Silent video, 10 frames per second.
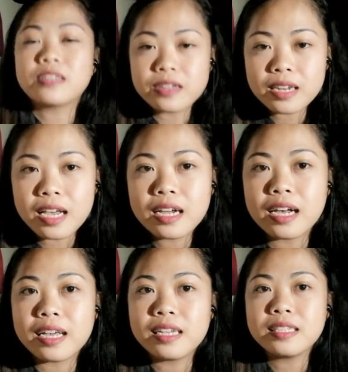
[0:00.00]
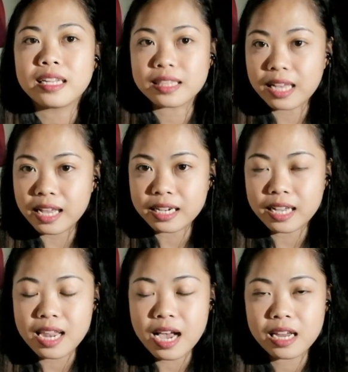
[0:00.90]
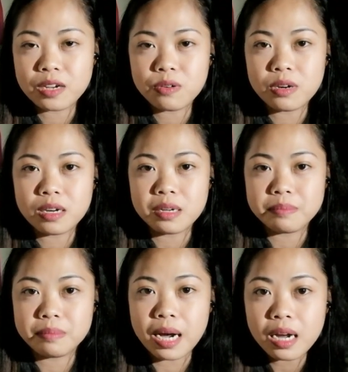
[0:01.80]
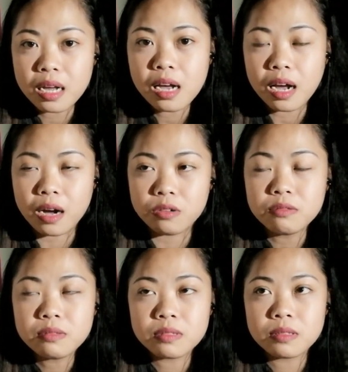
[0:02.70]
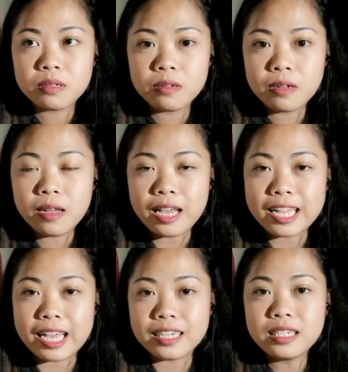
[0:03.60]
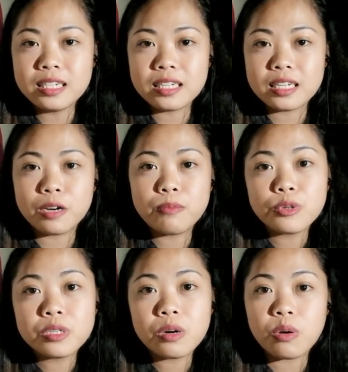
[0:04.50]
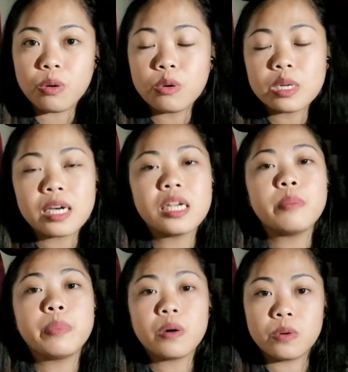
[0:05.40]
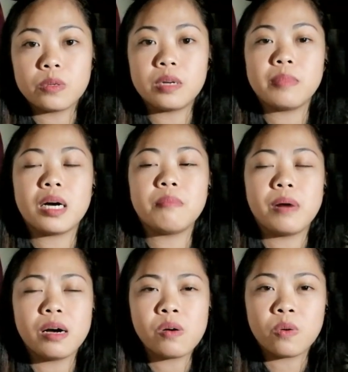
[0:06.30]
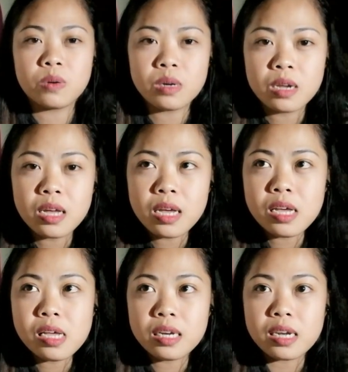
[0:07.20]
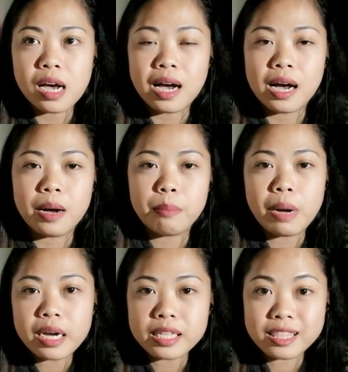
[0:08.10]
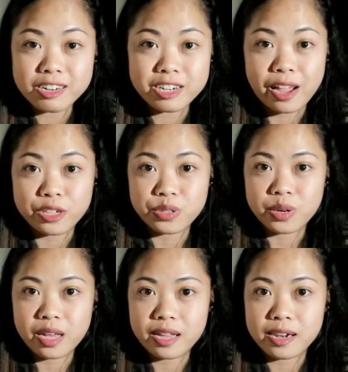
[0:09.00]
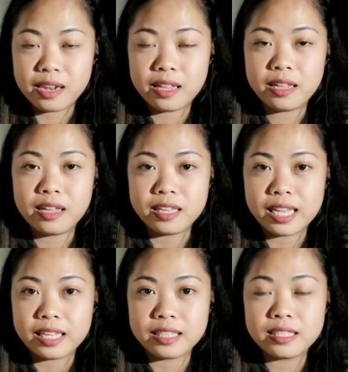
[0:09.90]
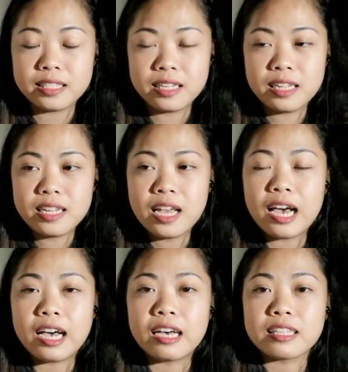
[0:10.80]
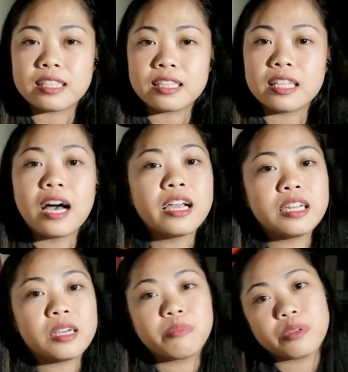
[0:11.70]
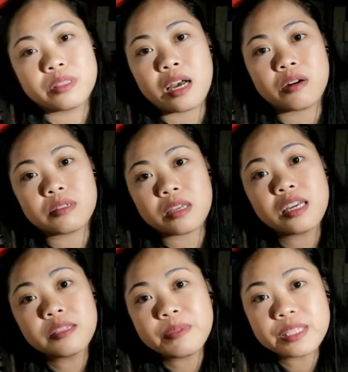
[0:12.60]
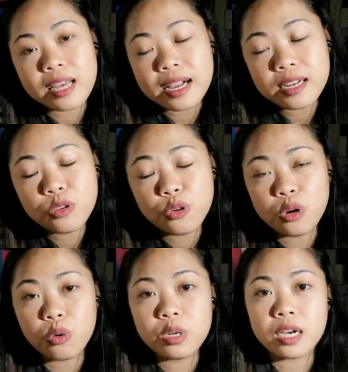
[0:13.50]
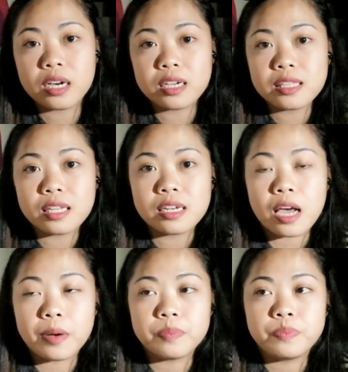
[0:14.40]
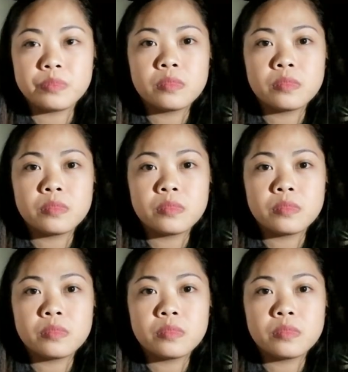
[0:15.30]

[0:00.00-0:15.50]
So yun nga guys, at dahil kailangan ko na ng bank account, Ayan, nag-push ako o naghanap ako ng mga bangkon na pang-international. Ayan. At dahil napunta ako sa hospital, doon ako nakakita ng